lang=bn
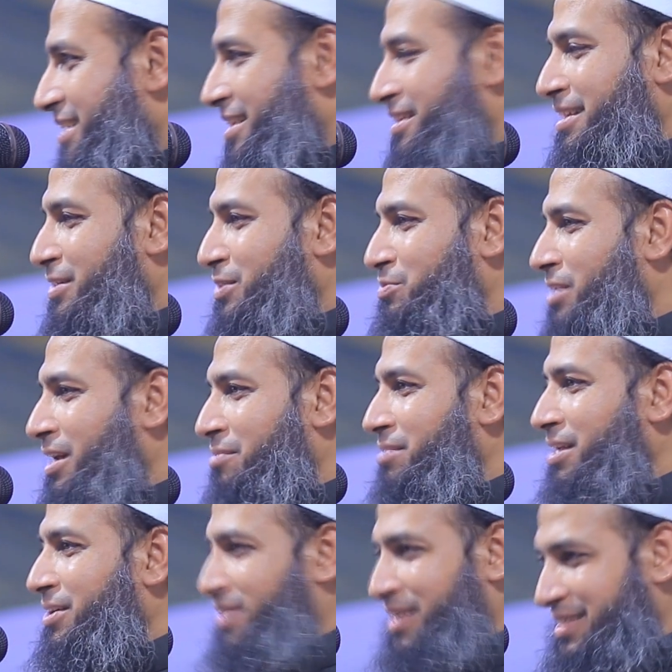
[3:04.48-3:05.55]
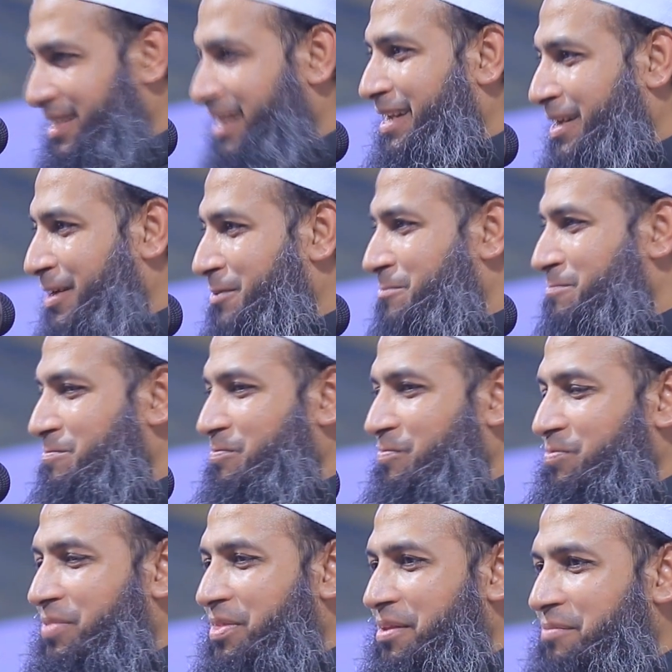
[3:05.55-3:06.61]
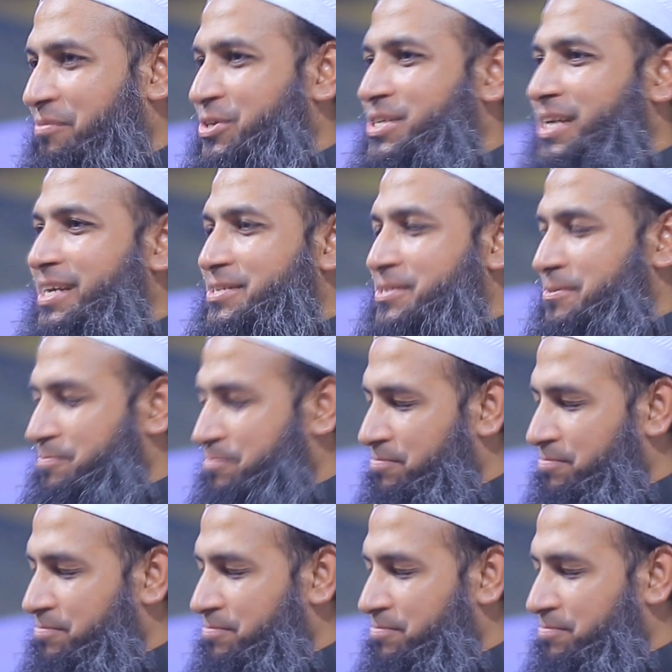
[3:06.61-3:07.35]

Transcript: যাত্রার উপরে হামলা করা যায় না বসে আছে